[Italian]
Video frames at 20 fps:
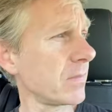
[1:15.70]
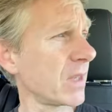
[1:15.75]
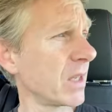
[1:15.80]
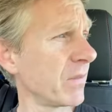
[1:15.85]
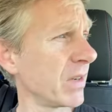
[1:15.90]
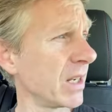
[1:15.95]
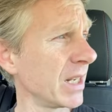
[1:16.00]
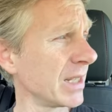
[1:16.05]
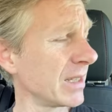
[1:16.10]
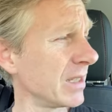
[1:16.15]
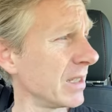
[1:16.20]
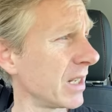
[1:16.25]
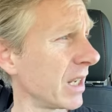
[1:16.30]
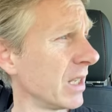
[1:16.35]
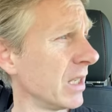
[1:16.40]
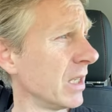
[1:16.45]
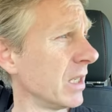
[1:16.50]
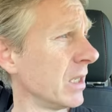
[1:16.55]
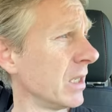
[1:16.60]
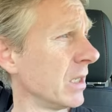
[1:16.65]
vale a dire
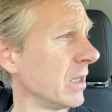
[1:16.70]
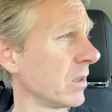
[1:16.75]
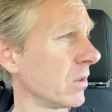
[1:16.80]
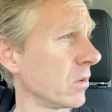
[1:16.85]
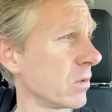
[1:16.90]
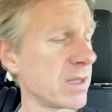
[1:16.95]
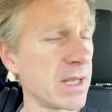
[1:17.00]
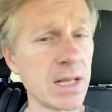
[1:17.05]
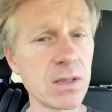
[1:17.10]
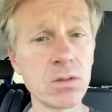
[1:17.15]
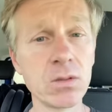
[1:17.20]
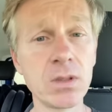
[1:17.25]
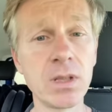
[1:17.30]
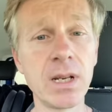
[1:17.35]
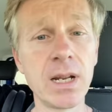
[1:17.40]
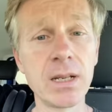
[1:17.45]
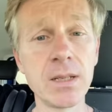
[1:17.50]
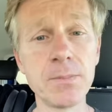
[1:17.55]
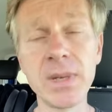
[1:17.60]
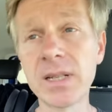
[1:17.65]
lo stato
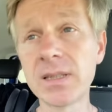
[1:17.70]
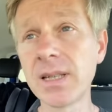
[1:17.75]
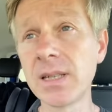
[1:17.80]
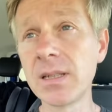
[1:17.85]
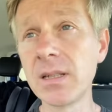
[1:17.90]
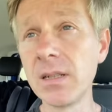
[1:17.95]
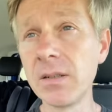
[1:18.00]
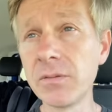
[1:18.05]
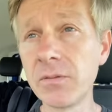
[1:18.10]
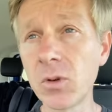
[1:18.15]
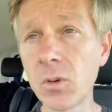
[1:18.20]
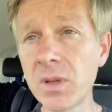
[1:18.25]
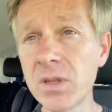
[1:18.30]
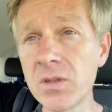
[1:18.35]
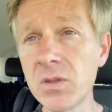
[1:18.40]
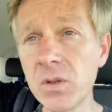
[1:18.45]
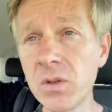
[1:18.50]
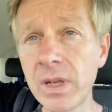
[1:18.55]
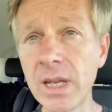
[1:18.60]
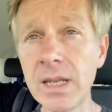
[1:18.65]
della libertà
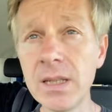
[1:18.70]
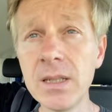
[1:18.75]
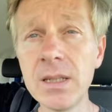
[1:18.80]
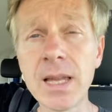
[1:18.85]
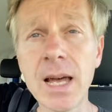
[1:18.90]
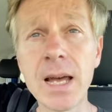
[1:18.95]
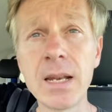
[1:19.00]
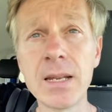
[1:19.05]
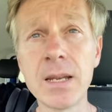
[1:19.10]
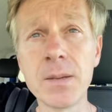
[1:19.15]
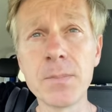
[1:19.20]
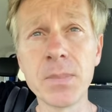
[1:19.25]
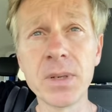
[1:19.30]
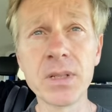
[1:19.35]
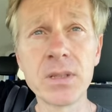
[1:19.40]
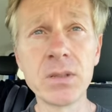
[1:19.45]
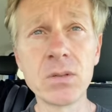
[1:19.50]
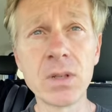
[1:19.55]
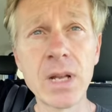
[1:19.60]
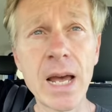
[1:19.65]
dell'informazione in Italia, in
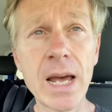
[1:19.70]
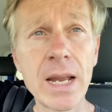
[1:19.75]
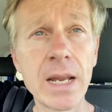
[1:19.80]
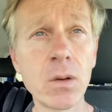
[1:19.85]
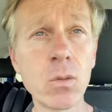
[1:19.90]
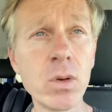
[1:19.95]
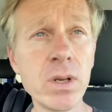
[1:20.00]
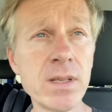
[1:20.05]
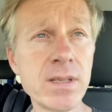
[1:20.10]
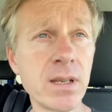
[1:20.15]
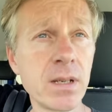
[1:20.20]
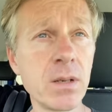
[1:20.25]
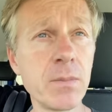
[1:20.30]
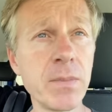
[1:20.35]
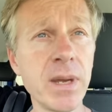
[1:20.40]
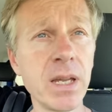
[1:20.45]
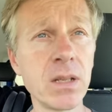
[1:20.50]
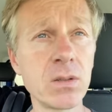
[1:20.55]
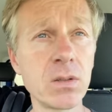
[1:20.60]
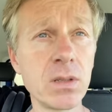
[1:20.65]
particolare quel
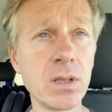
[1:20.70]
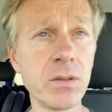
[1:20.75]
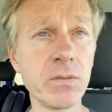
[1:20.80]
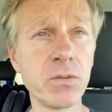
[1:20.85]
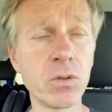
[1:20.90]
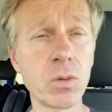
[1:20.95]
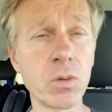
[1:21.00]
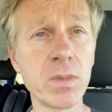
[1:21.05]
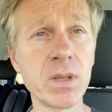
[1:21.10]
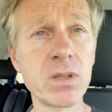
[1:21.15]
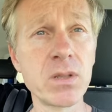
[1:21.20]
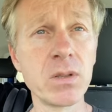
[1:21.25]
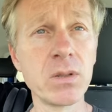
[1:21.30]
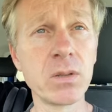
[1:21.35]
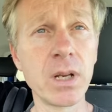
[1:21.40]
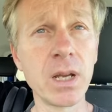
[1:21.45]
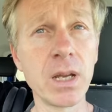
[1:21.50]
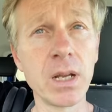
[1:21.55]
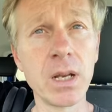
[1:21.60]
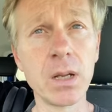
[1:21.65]
segmento
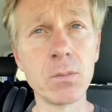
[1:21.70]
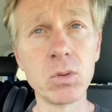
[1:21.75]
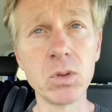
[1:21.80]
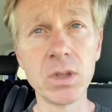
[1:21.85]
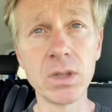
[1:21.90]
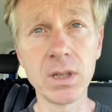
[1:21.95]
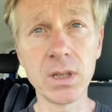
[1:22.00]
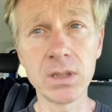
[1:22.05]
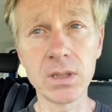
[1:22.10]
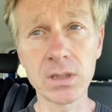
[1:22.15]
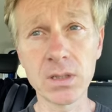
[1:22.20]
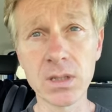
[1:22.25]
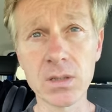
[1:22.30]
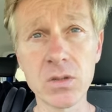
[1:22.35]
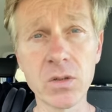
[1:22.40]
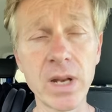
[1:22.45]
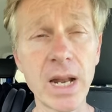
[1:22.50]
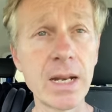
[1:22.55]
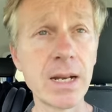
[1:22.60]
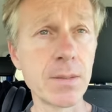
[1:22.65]
dell'informazione che è la politica
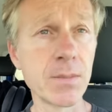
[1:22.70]
internazionale.